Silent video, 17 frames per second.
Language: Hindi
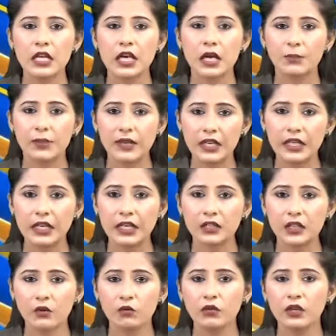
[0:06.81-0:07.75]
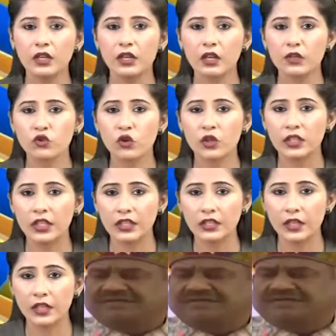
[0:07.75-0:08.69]
अपील करता हूं कि लक्षण दिखते
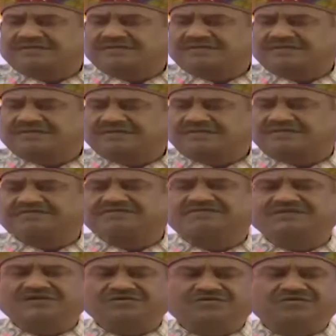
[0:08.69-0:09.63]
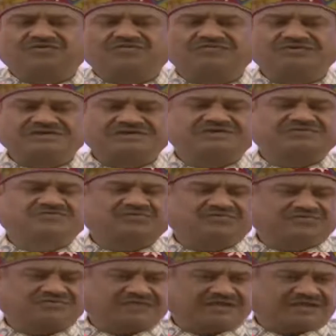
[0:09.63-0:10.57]
तुरंत डॉक्टरों से परामर्श लें
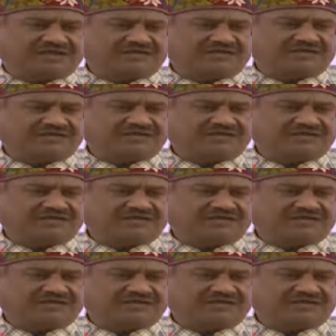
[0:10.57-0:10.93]
बिरला ने